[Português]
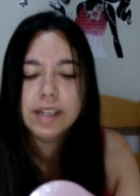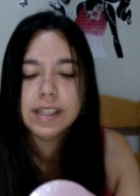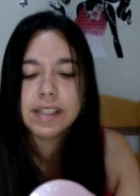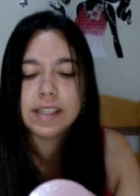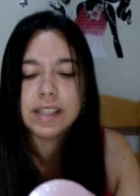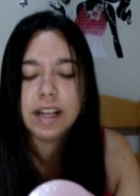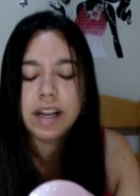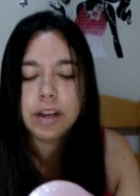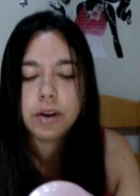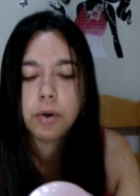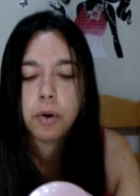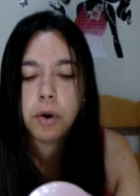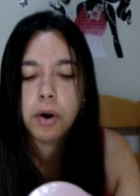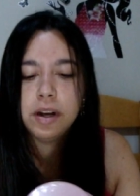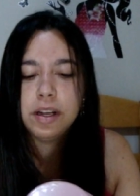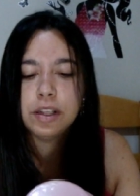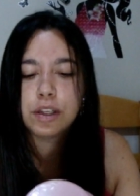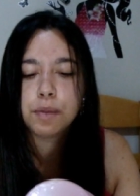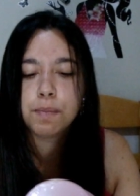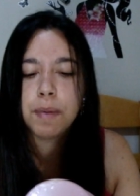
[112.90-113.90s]

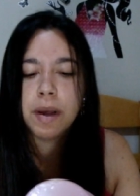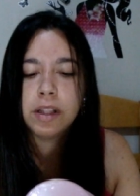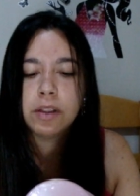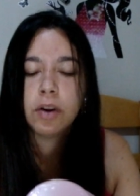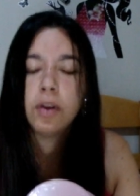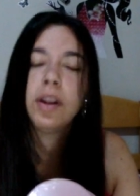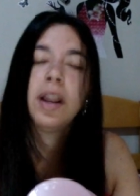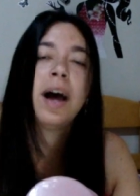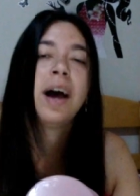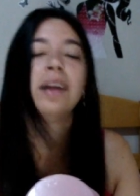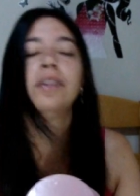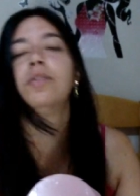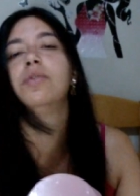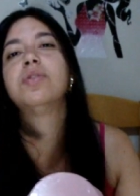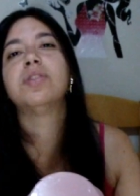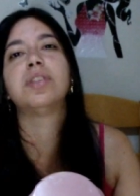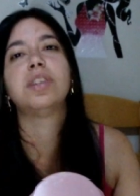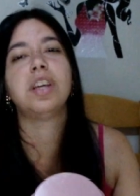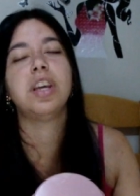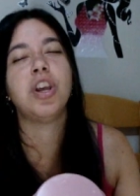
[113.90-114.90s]
silicones,
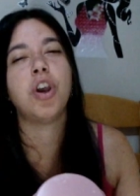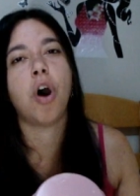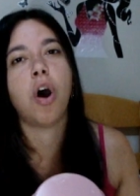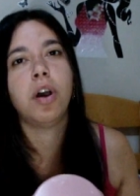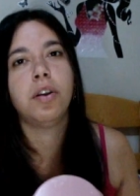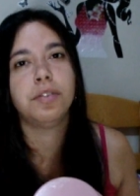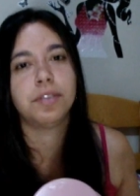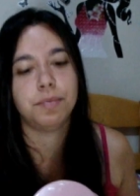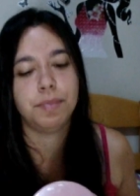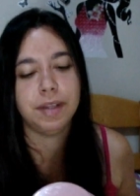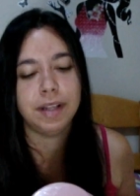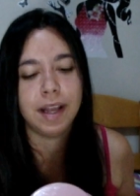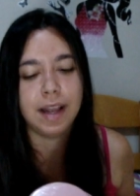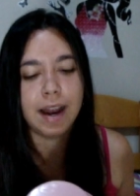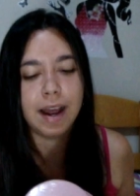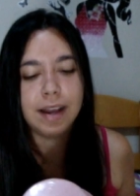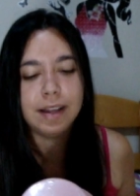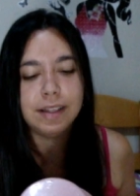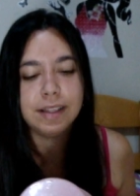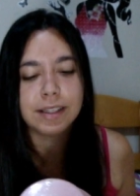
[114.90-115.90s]
petrolatos e óleos
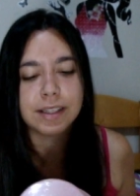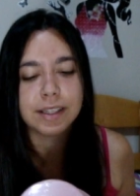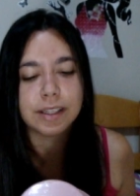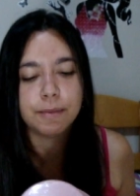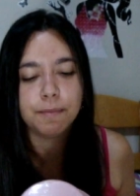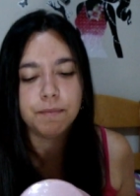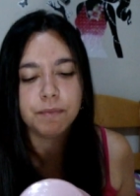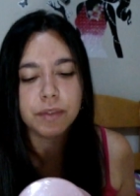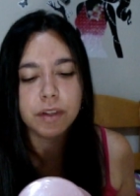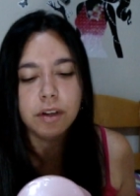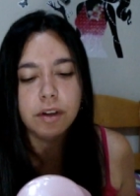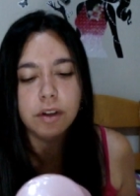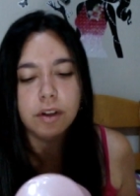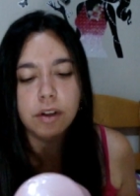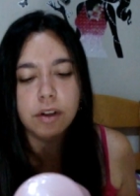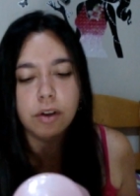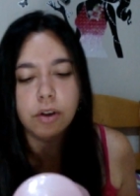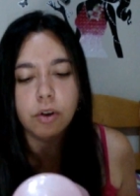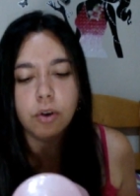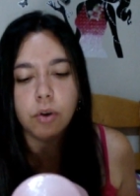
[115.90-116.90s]
minerais.
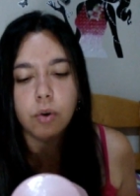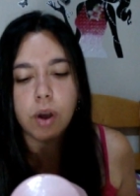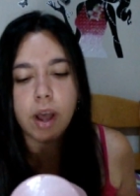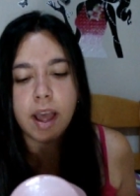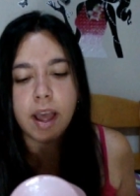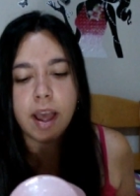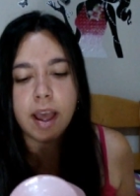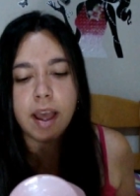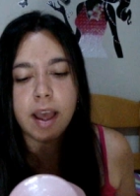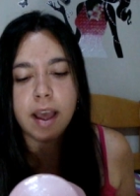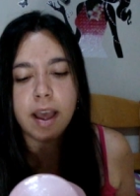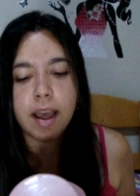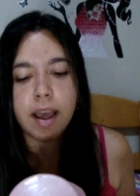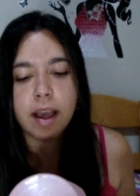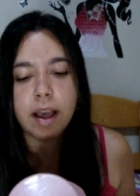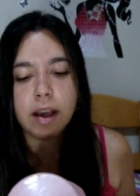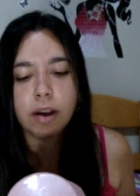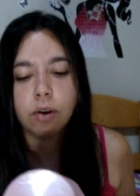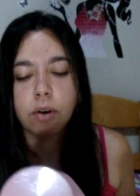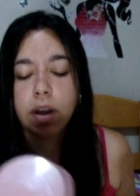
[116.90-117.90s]

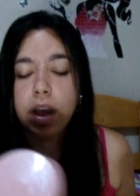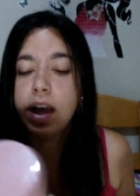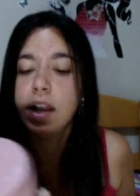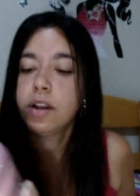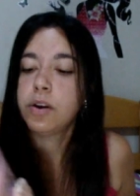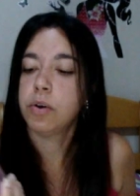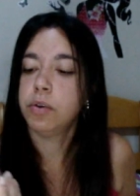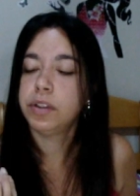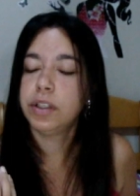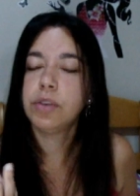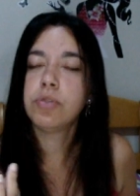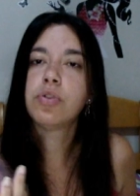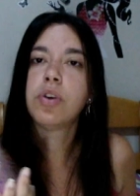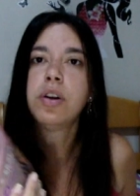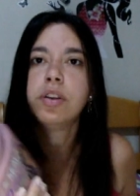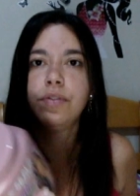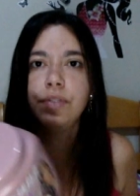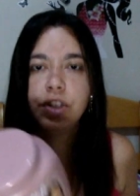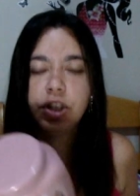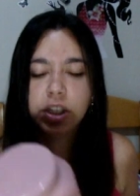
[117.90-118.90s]
É, ele contém os
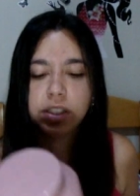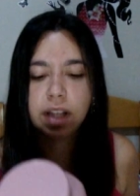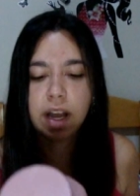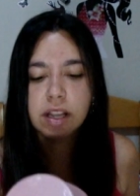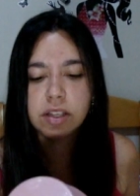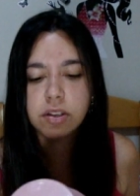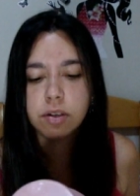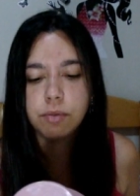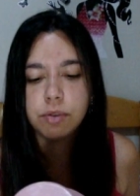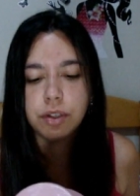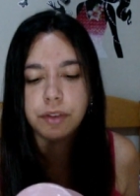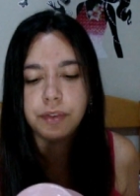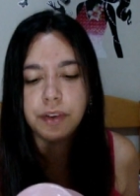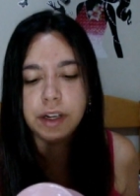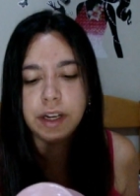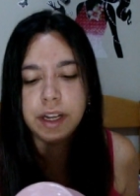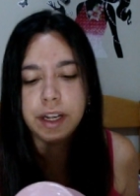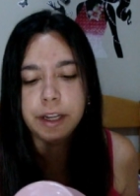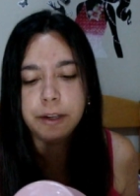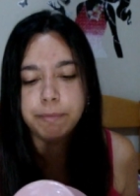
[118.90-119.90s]
óleos vegetais, como eu já
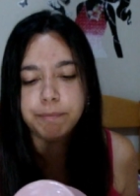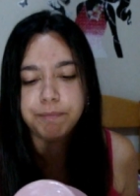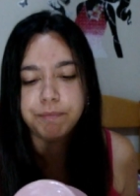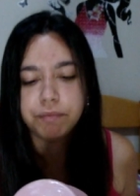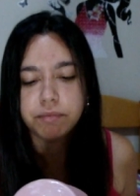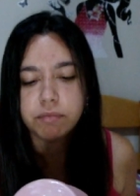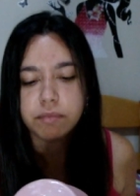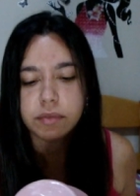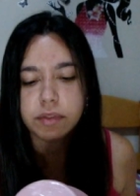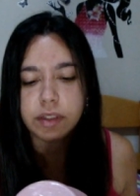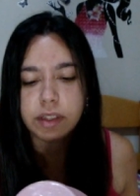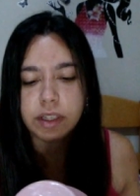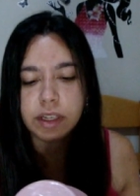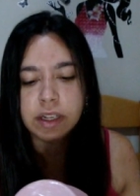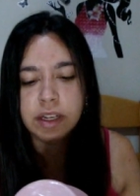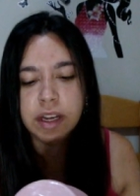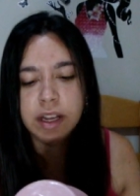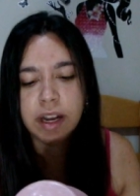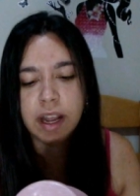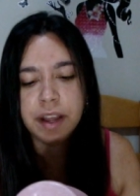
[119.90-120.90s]
falei.
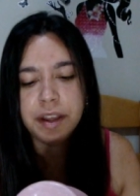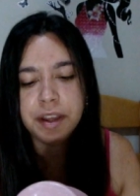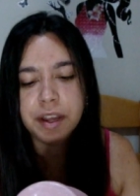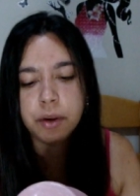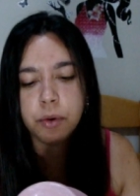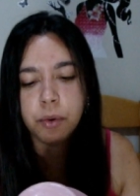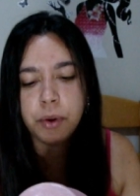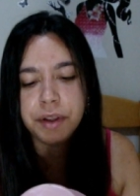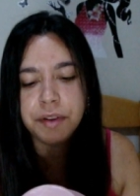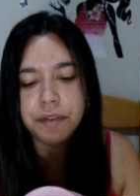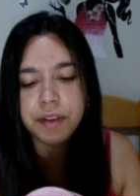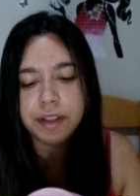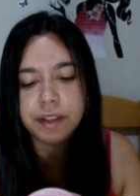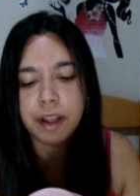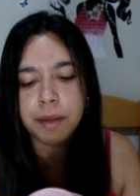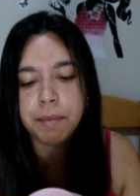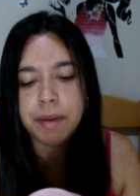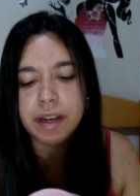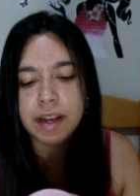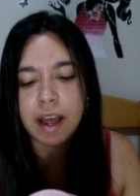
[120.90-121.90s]
Ele é rico em
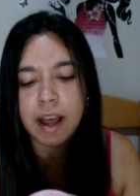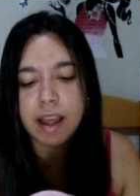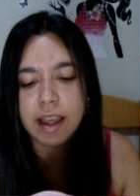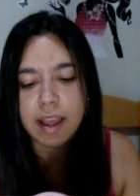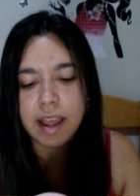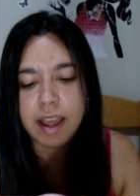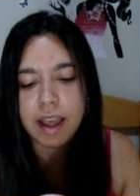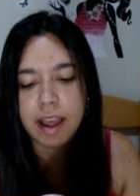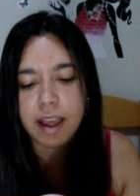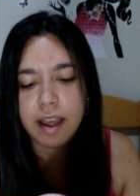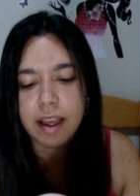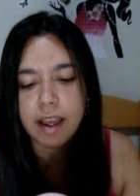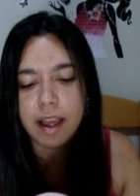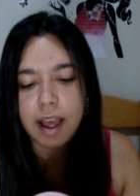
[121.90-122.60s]
vitamina E,